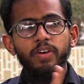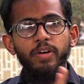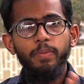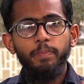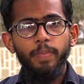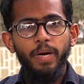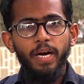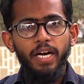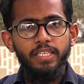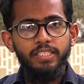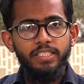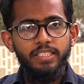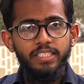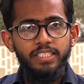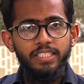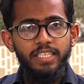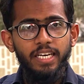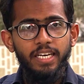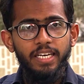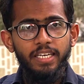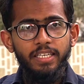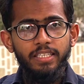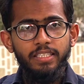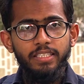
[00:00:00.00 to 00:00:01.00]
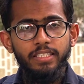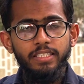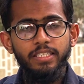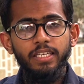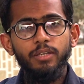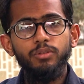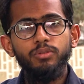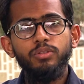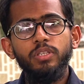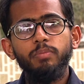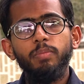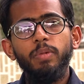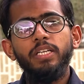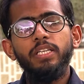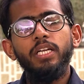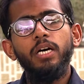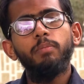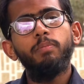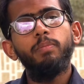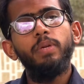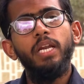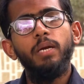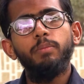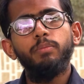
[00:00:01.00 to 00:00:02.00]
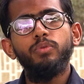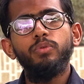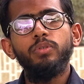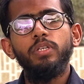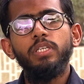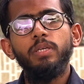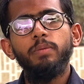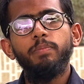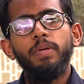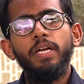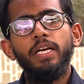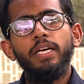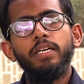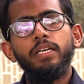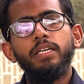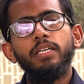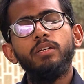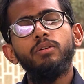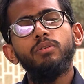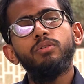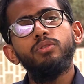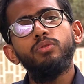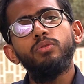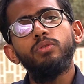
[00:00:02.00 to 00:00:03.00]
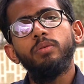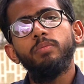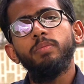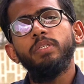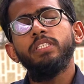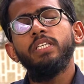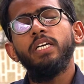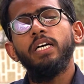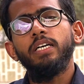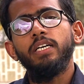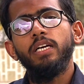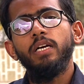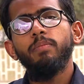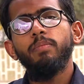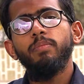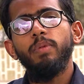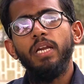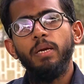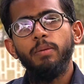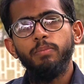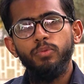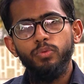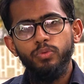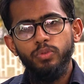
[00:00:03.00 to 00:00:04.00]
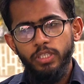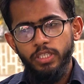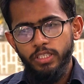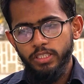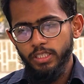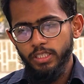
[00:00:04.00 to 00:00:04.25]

वन पास किया है ठीक है उसके बाद आप प्लेब टू के लिए अप्लाई करें और यूके में जाके आप प्लेब टू दे